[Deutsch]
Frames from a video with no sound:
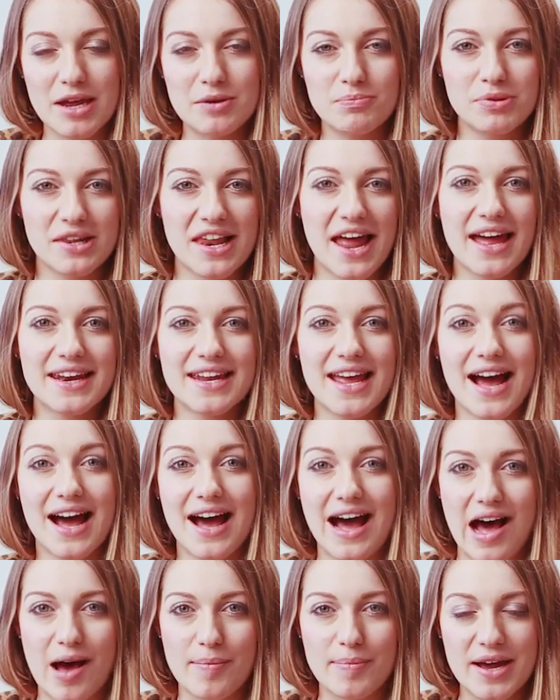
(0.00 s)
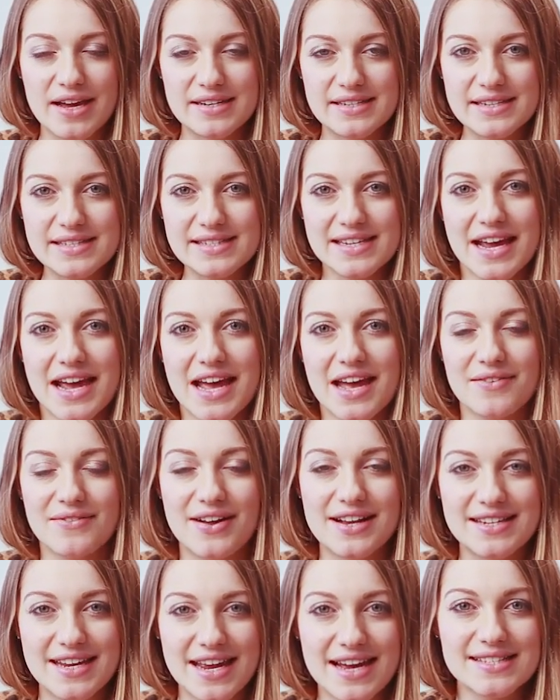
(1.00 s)
einen Plan erarbeitest,
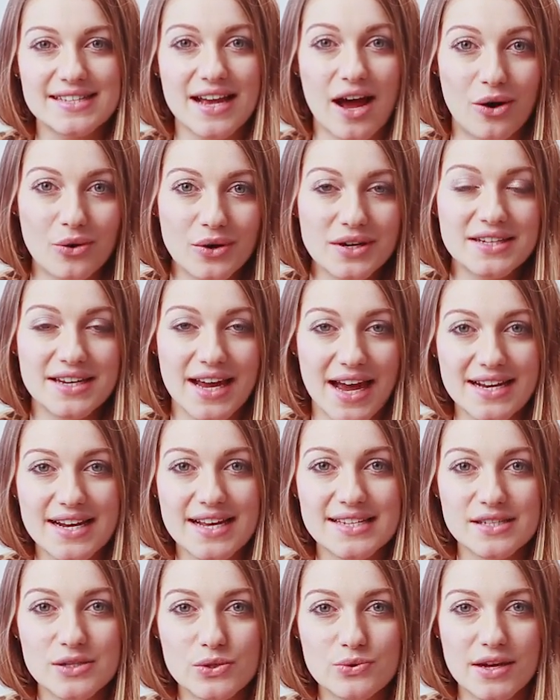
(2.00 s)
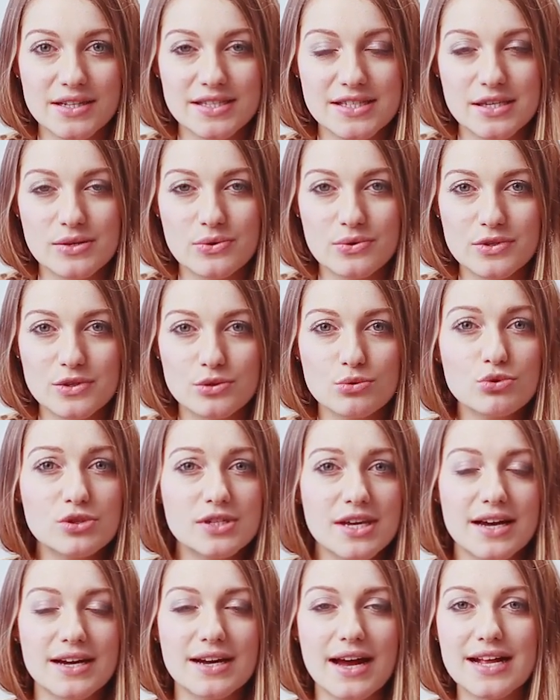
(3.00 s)
weil der ist auch in deiner Situation. Such
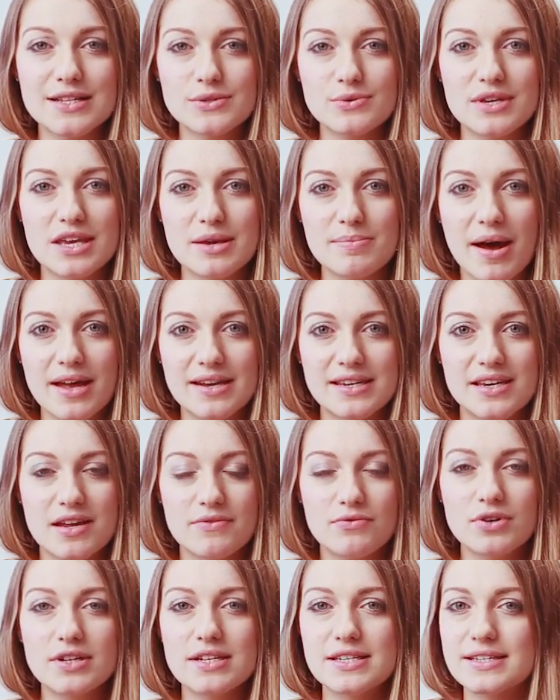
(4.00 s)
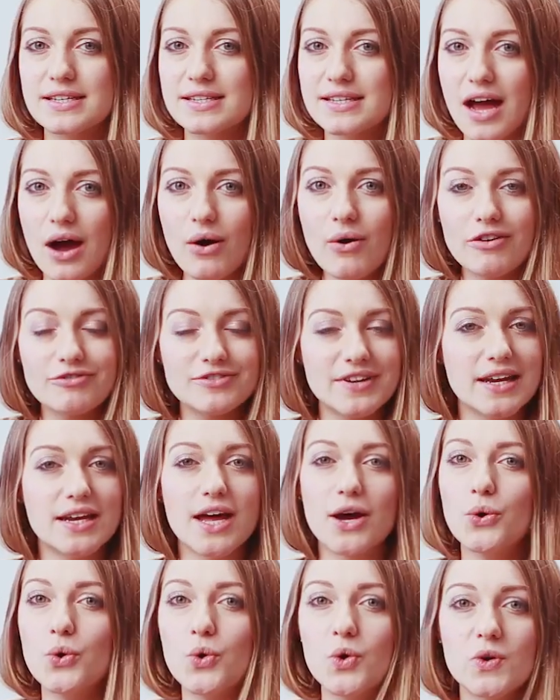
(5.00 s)
dir also jemanden, der wirklich genau auf
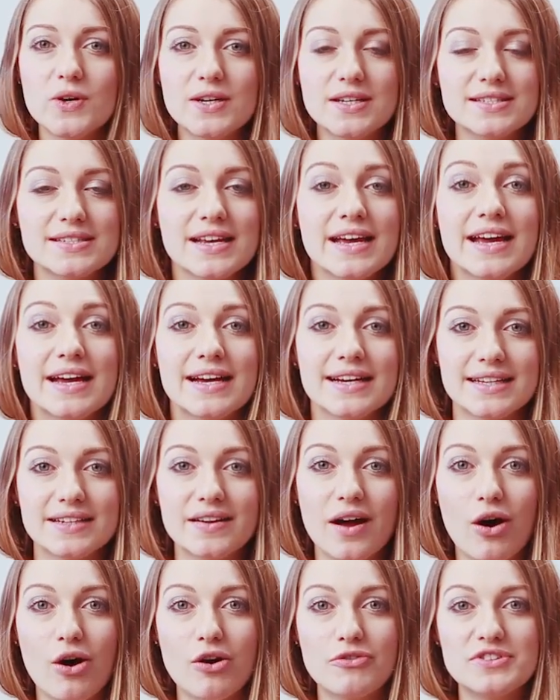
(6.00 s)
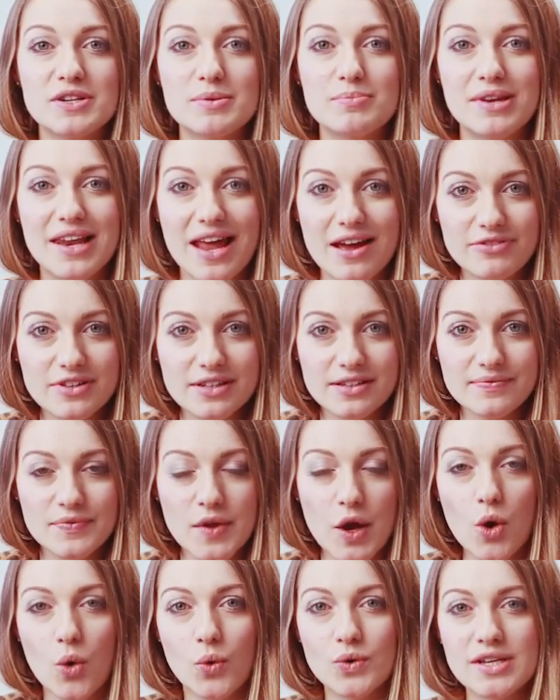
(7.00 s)
deiner Höhe ist, genau auf dem Level
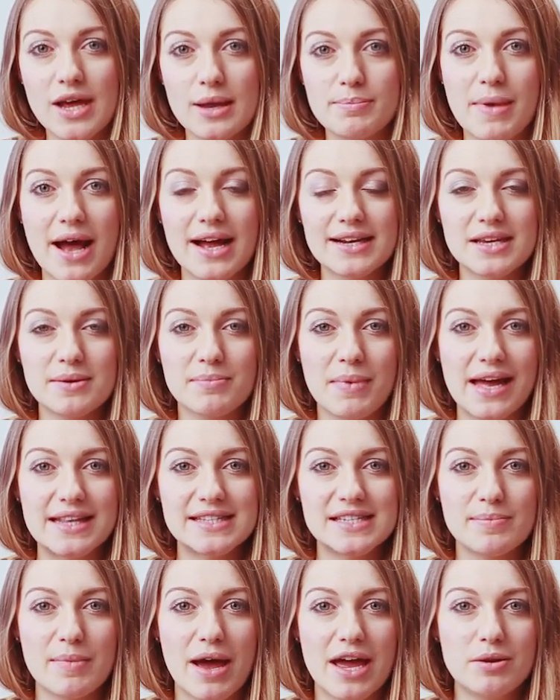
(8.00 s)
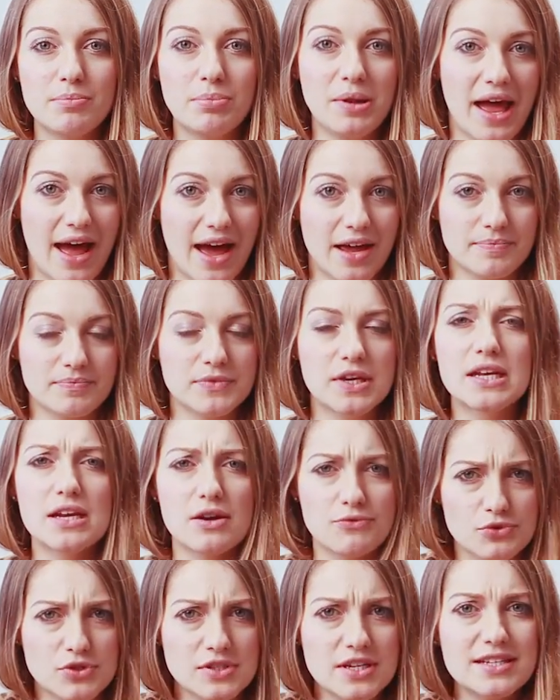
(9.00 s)
und dann macht gemeinsam einen Plan.
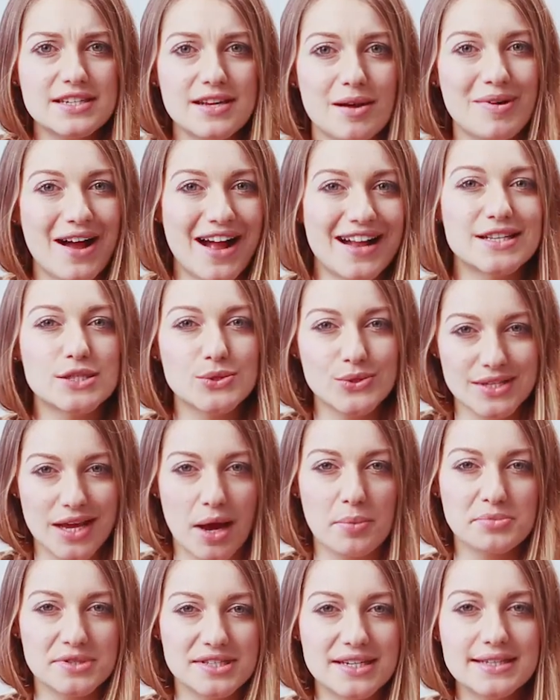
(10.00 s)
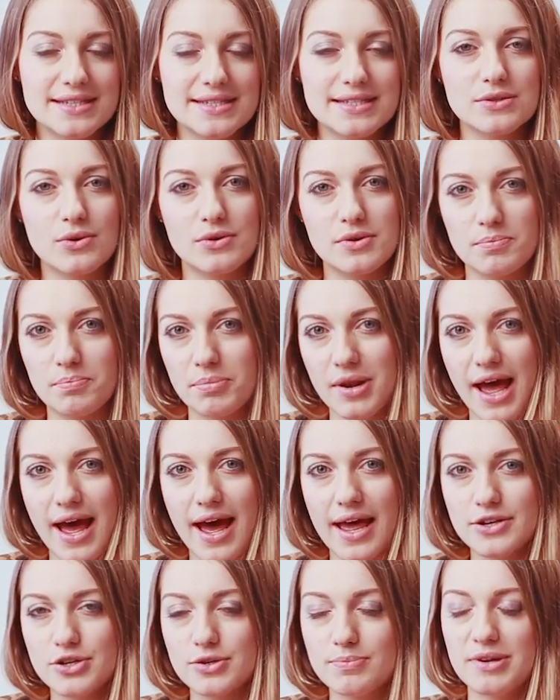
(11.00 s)
Jeder für sich, aber halt zusammen sitzen und
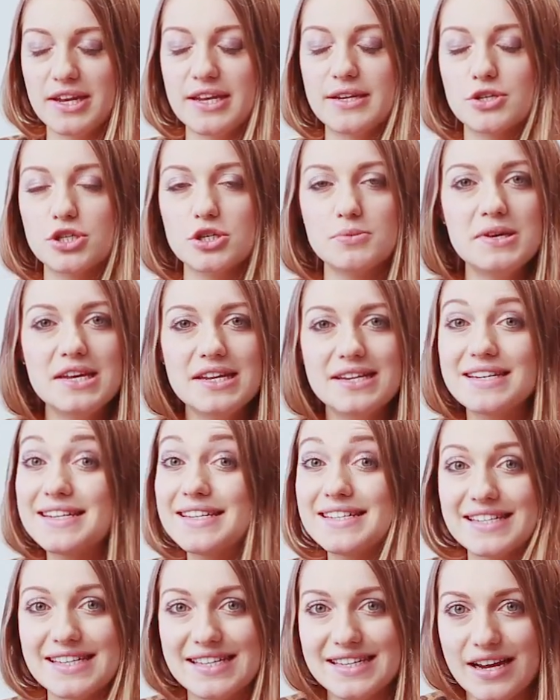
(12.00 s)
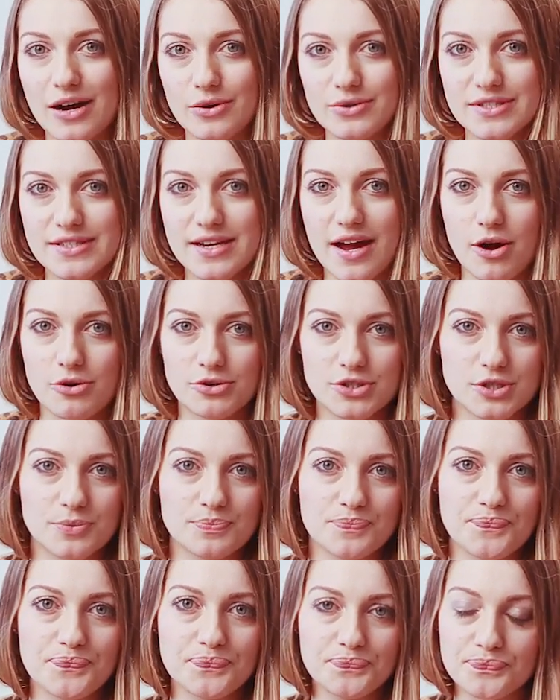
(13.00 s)
Plan, Pläne schmieden, Ideen
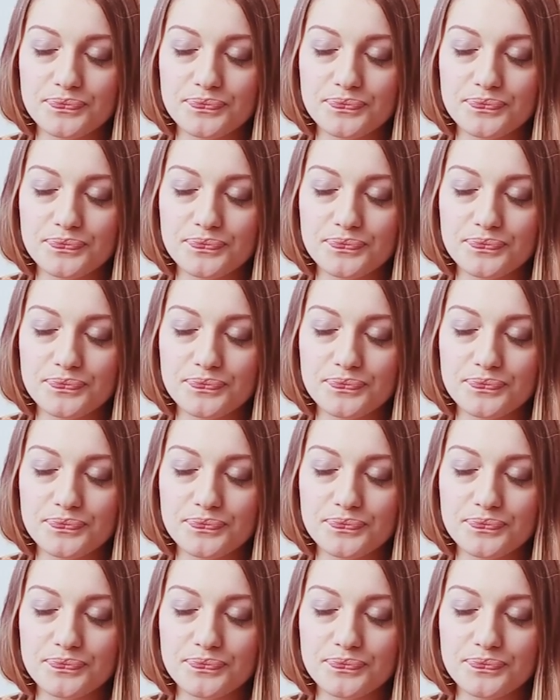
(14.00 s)
austauschen.